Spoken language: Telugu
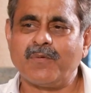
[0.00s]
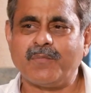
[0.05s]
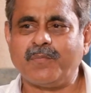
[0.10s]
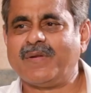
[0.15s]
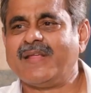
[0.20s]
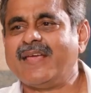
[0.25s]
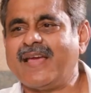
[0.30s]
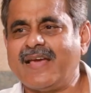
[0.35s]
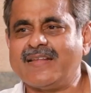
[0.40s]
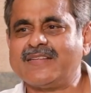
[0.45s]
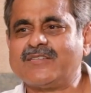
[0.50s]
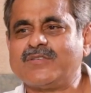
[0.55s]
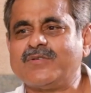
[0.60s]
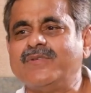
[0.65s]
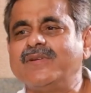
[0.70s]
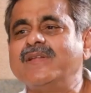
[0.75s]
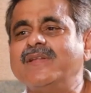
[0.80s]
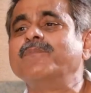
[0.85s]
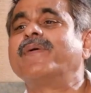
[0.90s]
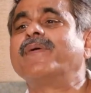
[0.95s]
అప్పుడు టీఆర్ఎస్
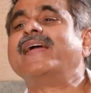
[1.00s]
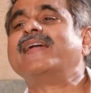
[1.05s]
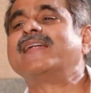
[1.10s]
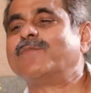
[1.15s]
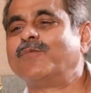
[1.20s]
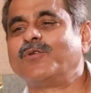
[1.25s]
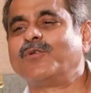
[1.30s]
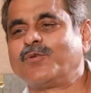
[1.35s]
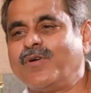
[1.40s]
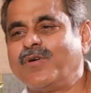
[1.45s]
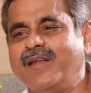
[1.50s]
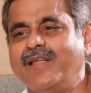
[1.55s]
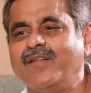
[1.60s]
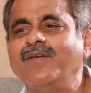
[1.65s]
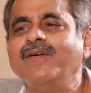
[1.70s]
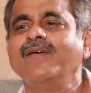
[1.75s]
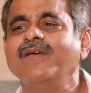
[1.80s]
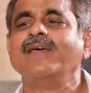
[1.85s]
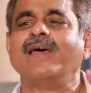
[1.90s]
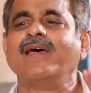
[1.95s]
ఉంటే బయట
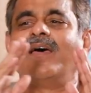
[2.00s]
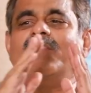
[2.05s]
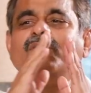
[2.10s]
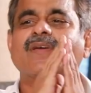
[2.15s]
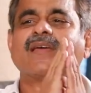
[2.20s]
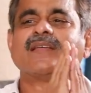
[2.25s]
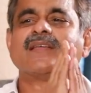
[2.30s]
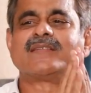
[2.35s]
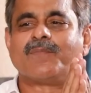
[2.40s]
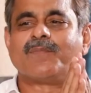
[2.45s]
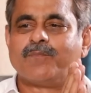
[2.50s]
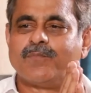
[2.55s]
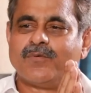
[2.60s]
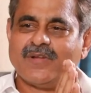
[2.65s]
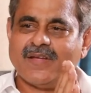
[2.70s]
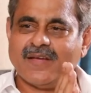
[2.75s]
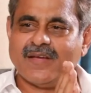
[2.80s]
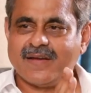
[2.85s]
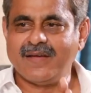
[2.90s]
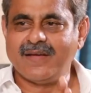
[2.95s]
మొత్తుకోలేను అందుకే
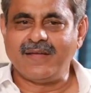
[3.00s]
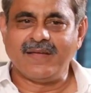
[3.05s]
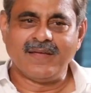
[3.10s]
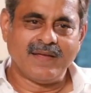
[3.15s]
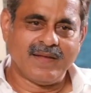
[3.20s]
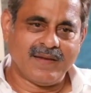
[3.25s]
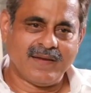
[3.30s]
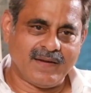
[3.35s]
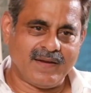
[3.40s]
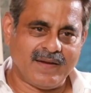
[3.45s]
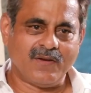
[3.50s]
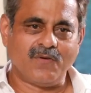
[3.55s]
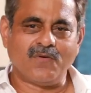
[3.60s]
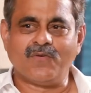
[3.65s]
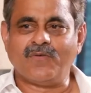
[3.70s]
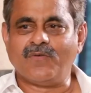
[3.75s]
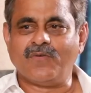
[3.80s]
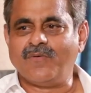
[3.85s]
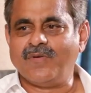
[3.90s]
సప్పుడు నేను